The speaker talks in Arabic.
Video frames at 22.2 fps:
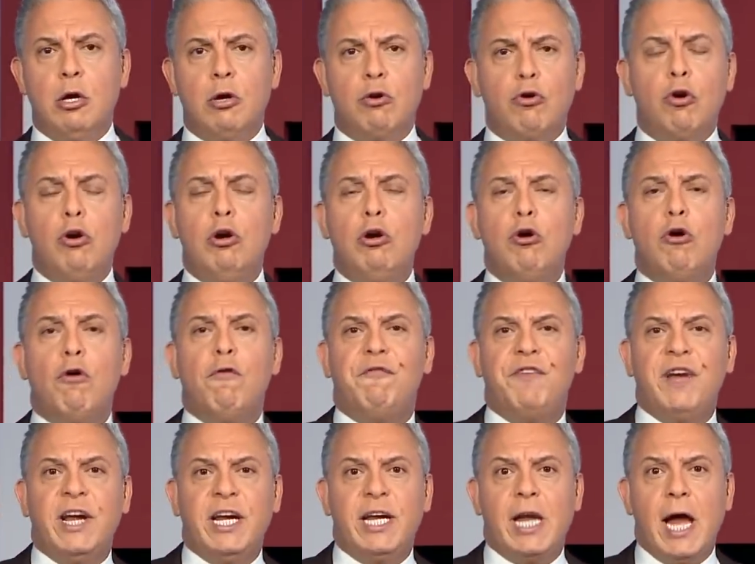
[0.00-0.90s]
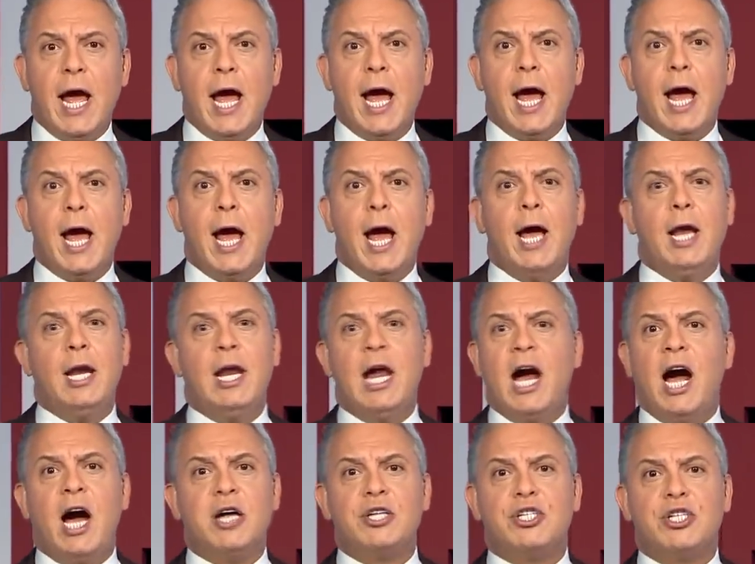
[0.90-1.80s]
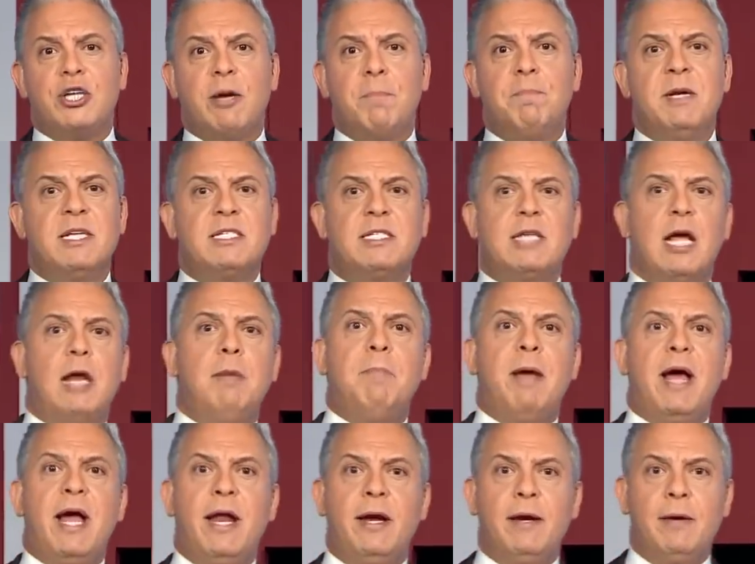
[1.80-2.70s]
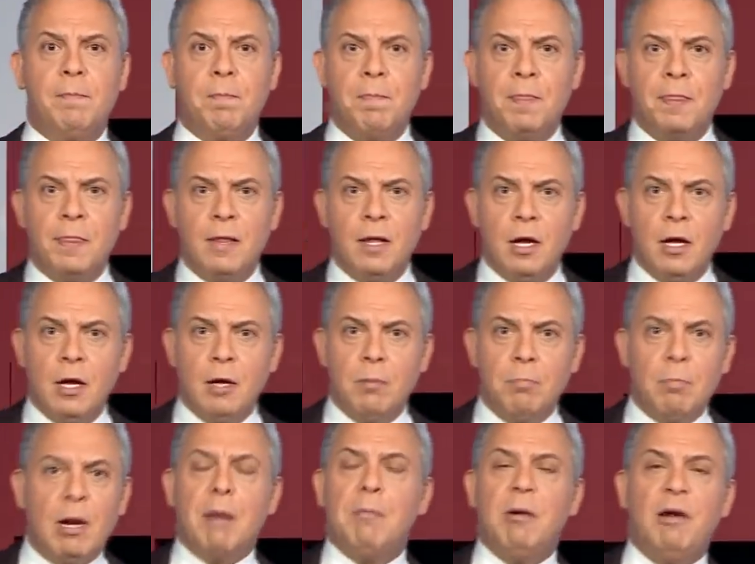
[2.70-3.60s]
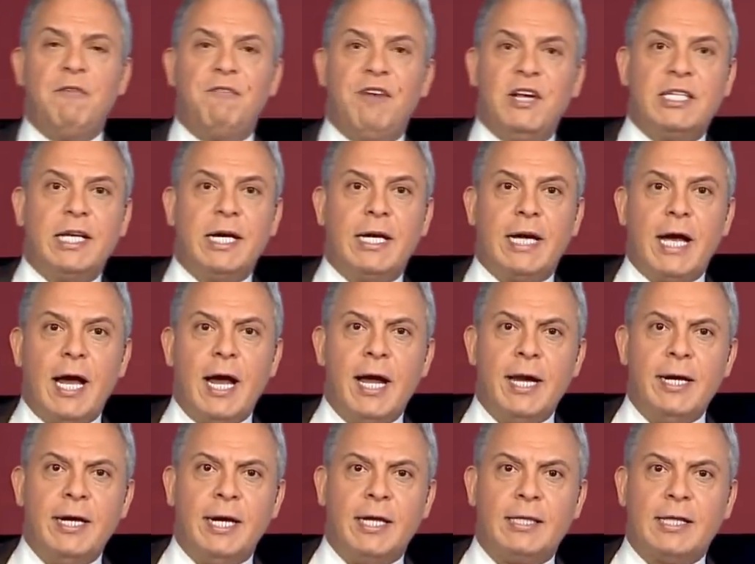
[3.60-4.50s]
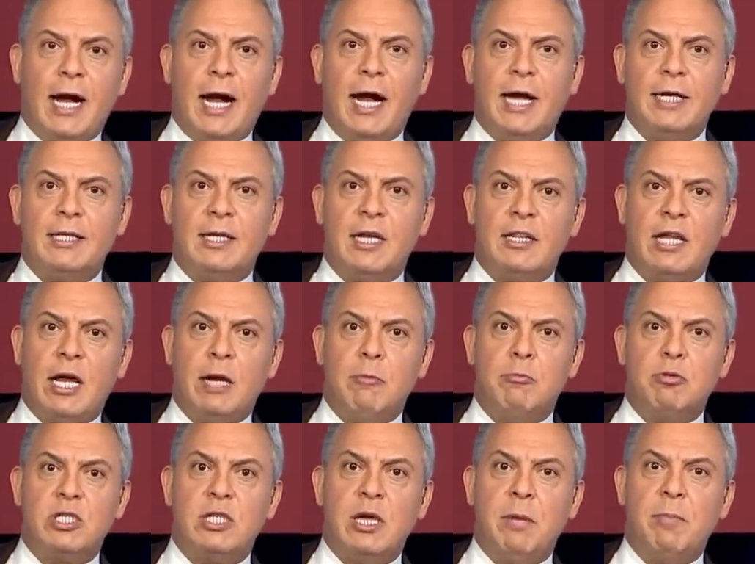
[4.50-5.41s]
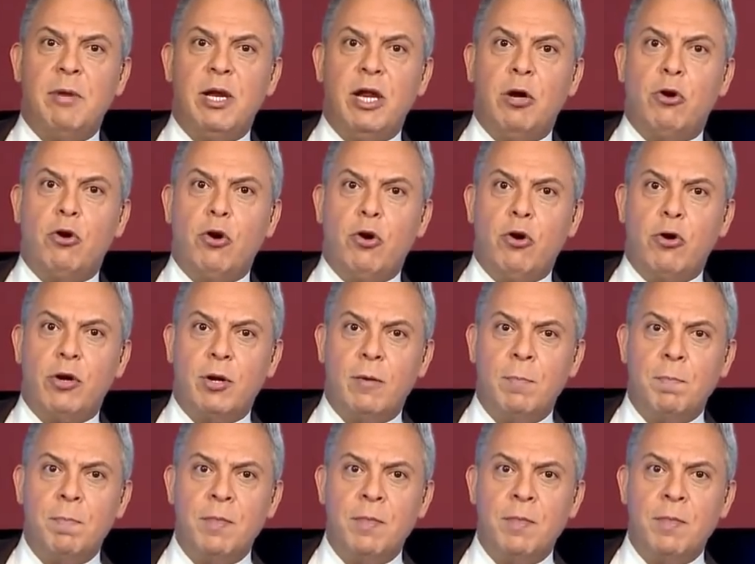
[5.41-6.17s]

كله فداء لعرش ابن سلمان بابا الفاتيكان يتحدث عن مسلم الإيجور